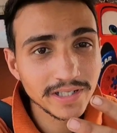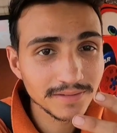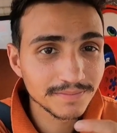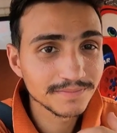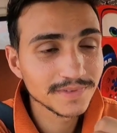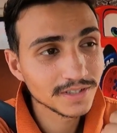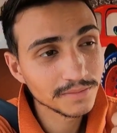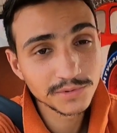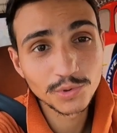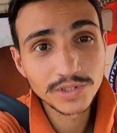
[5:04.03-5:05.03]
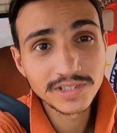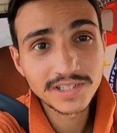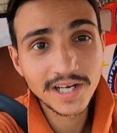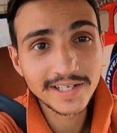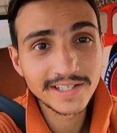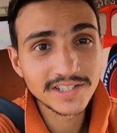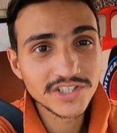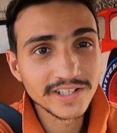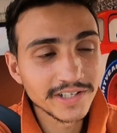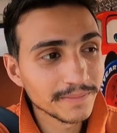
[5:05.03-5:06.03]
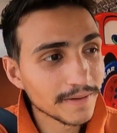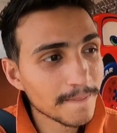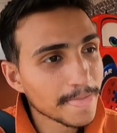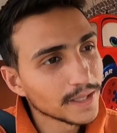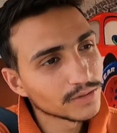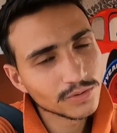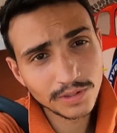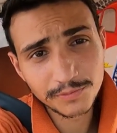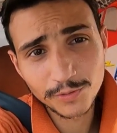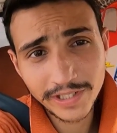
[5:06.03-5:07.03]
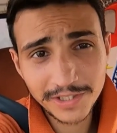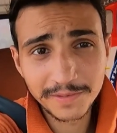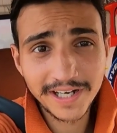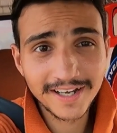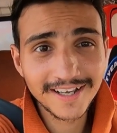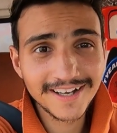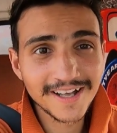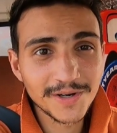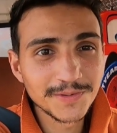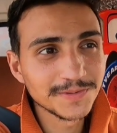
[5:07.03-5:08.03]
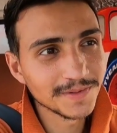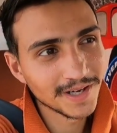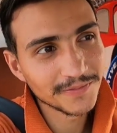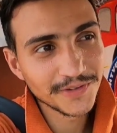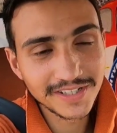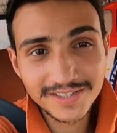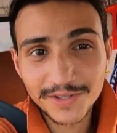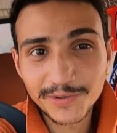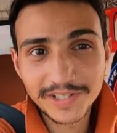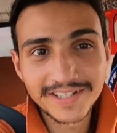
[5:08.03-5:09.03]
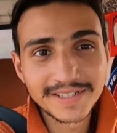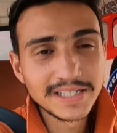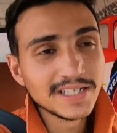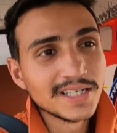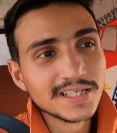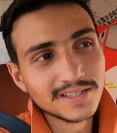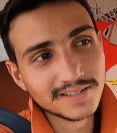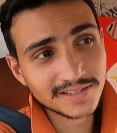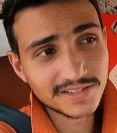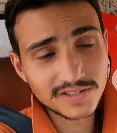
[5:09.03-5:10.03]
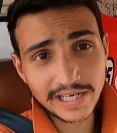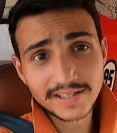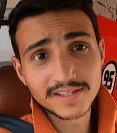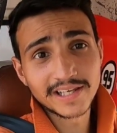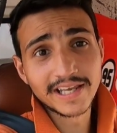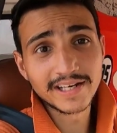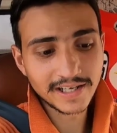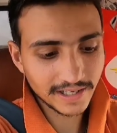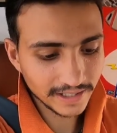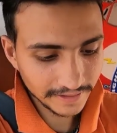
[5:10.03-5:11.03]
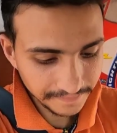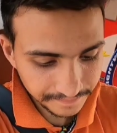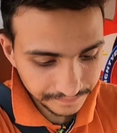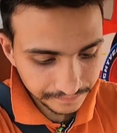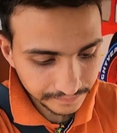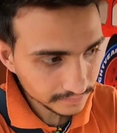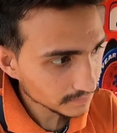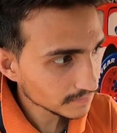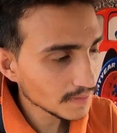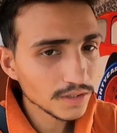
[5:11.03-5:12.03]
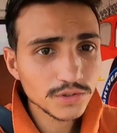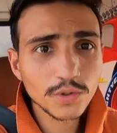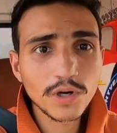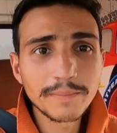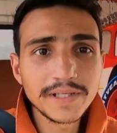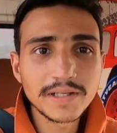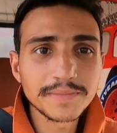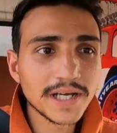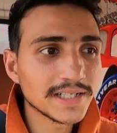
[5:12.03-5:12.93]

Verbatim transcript: भाई कमज़ोरी सी आ गई है शरीर में तो अब तो भाई दबा के खा रहा हूँ मतलब फिर से वही स्ट्रेंथ गेन करनी है सो तो अभी हम